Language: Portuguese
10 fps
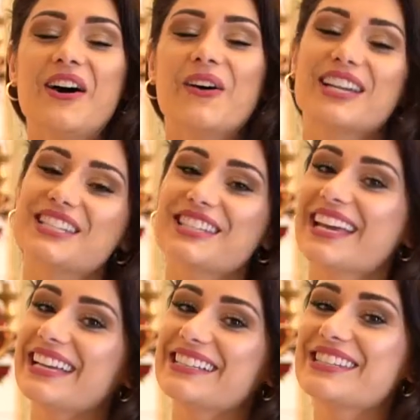Oi,
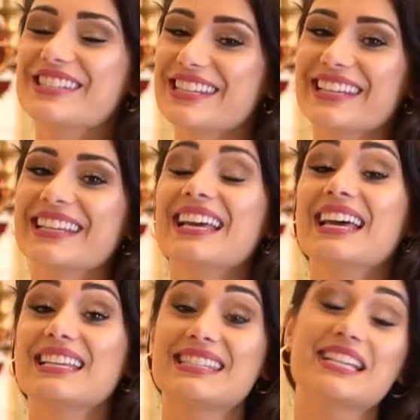gente!
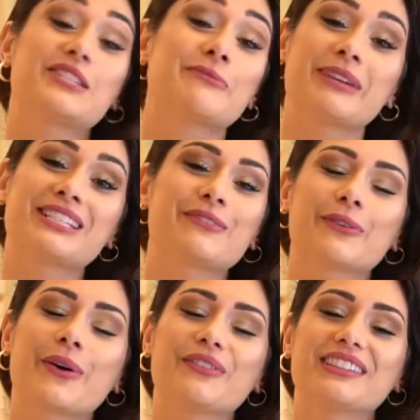Recentemente
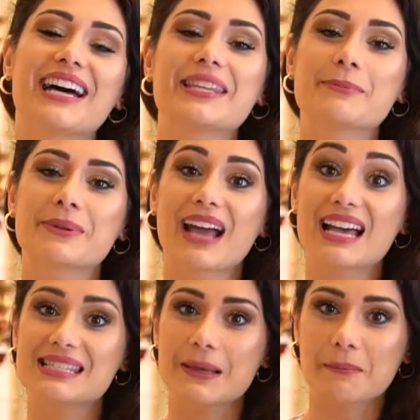eu fui convidada para um
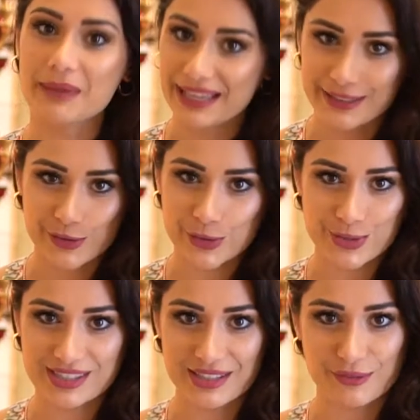casamento
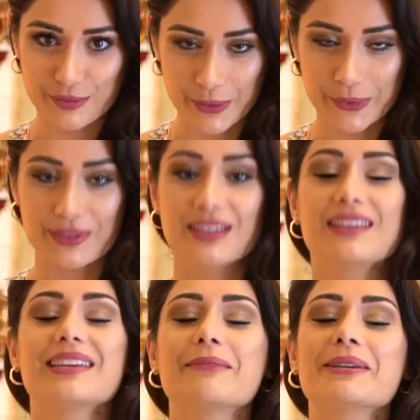no civil
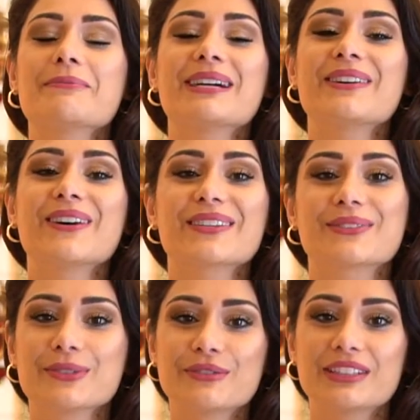e a minha maior
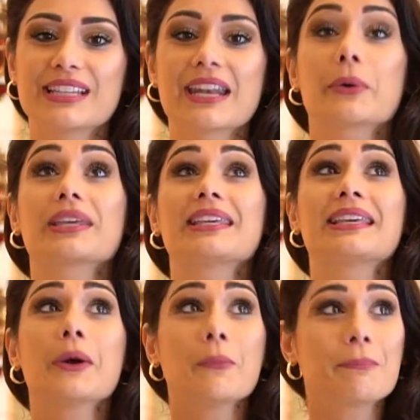dúvida era o
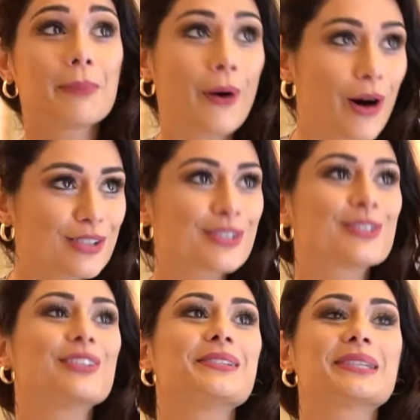que, que eu
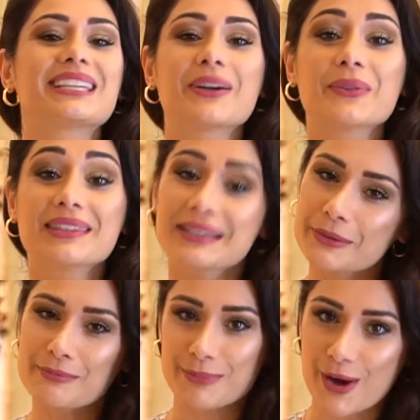posso e o que, que eu
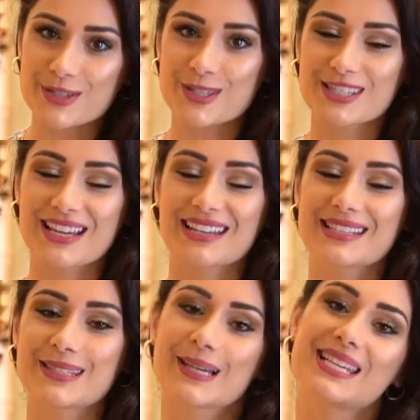não posso usar
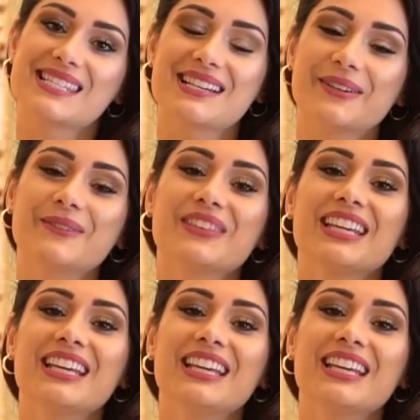nessa ocasião.